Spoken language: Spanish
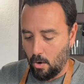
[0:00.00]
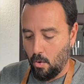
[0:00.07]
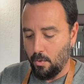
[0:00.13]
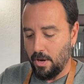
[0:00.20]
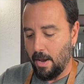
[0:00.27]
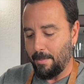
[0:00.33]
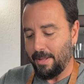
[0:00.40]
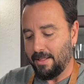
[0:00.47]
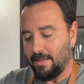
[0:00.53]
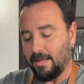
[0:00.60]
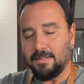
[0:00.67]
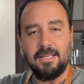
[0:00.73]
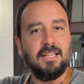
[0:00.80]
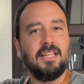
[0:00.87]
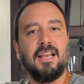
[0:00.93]

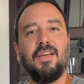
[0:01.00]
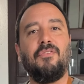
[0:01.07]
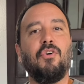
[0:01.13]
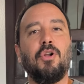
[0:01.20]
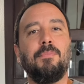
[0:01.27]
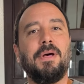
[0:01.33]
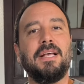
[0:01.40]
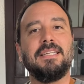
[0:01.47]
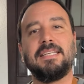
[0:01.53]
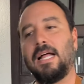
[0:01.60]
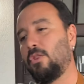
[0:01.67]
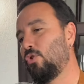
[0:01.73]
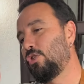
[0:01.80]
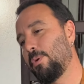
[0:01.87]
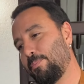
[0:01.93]
Obviamente, si tiene forma de
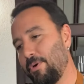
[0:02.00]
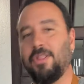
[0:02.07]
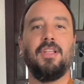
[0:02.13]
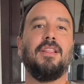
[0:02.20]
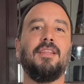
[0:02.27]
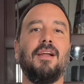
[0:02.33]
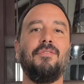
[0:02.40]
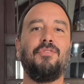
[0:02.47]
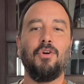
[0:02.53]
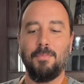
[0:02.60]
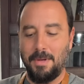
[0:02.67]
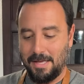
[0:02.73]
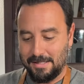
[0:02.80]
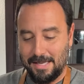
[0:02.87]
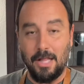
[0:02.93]
sándwich, pues tendrán
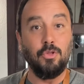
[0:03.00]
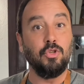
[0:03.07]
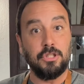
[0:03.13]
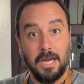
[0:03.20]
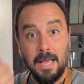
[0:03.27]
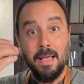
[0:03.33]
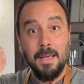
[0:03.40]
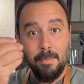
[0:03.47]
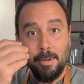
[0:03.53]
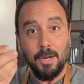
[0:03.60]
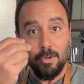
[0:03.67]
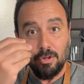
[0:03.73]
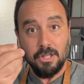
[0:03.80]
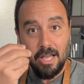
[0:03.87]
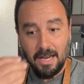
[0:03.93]
forma de sándwich,
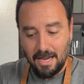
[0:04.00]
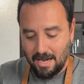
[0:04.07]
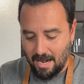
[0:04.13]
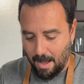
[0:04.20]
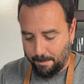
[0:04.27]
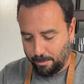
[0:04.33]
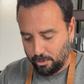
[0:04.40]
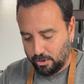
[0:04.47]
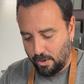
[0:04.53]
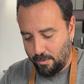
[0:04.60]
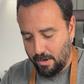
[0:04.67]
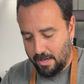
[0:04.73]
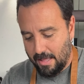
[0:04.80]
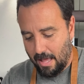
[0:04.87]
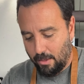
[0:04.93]
pero tienen la
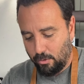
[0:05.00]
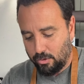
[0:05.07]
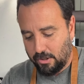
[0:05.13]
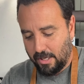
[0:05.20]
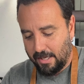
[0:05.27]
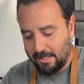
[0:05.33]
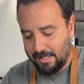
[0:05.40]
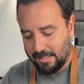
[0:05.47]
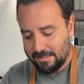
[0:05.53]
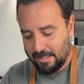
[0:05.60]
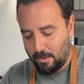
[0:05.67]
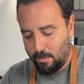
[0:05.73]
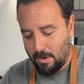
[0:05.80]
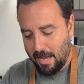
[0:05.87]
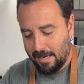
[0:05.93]
posibilidad de ustedes de
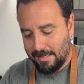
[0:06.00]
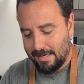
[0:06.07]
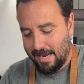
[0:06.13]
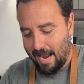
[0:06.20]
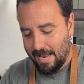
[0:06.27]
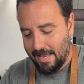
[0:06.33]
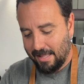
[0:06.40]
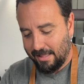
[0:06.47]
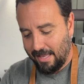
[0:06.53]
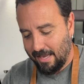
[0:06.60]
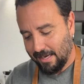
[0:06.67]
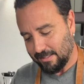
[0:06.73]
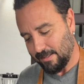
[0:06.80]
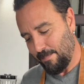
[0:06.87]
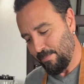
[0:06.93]
hacer unas
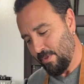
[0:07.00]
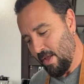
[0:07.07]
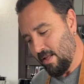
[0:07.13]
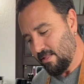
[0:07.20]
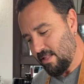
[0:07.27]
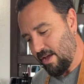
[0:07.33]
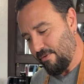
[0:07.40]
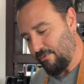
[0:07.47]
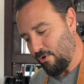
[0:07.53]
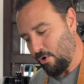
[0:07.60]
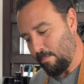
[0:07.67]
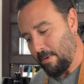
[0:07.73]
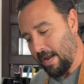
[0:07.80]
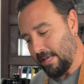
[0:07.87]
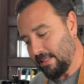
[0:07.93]
galletitas de
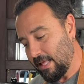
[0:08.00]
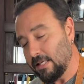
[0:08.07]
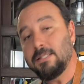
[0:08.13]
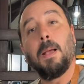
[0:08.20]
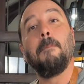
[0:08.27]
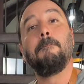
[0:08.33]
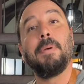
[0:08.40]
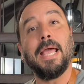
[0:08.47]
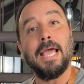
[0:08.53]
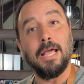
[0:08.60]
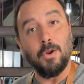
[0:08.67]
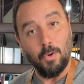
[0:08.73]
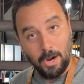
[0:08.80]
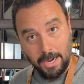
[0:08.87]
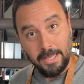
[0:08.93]
formaditas,
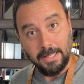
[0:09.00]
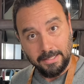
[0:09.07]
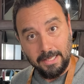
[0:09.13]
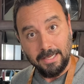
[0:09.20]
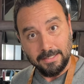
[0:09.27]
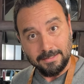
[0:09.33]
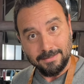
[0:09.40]
pero galletitas.